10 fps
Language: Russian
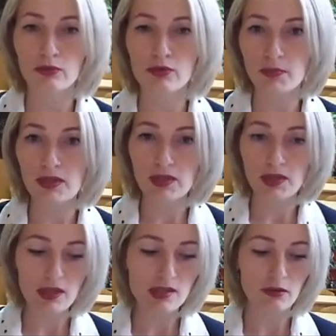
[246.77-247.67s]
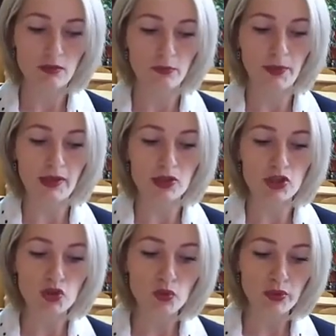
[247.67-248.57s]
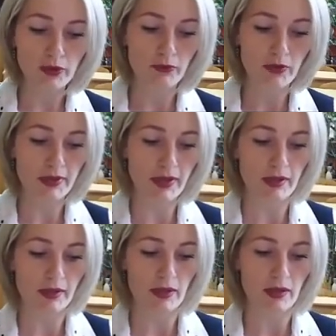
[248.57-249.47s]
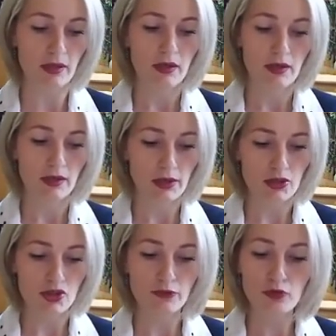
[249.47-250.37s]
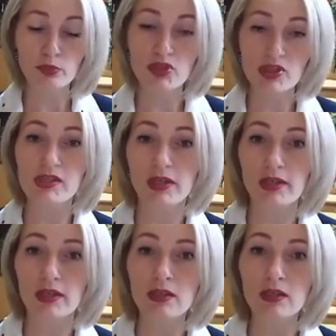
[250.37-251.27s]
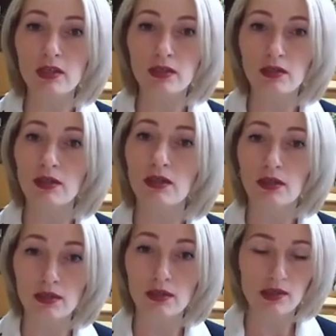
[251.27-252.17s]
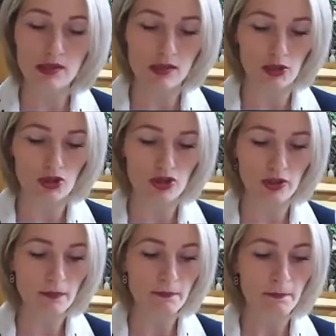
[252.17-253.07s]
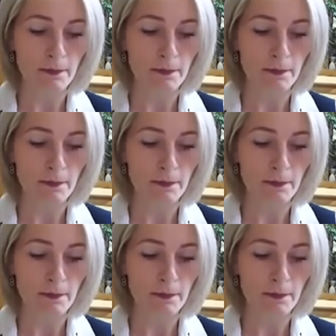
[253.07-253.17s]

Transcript: усмотреть большое влияние речи, в том числе и, на, и иноязычной,